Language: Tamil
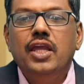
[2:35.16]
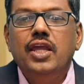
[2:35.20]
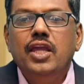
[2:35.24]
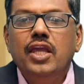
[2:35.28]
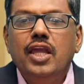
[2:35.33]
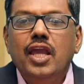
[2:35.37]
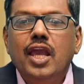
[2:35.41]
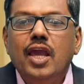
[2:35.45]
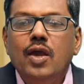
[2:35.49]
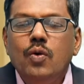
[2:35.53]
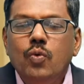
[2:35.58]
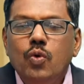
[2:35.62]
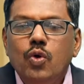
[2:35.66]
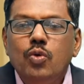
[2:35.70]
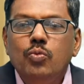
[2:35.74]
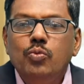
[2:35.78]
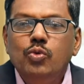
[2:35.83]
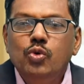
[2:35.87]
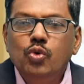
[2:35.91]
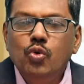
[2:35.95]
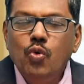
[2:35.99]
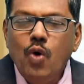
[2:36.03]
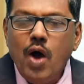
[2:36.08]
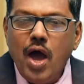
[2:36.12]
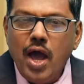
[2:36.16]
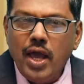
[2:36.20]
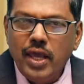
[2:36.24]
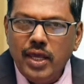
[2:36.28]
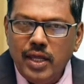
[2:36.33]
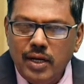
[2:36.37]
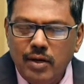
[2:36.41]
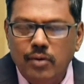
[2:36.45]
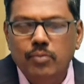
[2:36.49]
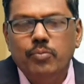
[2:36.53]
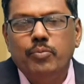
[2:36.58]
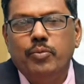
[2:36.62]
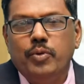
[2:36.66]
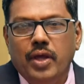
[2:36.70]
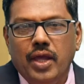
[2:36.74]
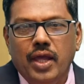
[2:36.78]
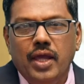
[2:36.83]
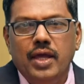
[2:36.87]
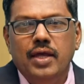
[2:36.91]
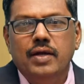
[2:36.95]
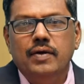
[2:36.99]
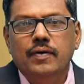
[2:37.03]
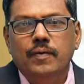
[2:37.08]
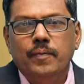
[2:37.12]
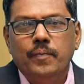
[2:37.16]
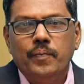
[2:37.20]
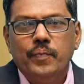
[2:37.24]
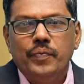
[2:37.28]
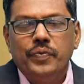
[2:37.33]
இங்கே ஒரு மூவாயிரம் பேர்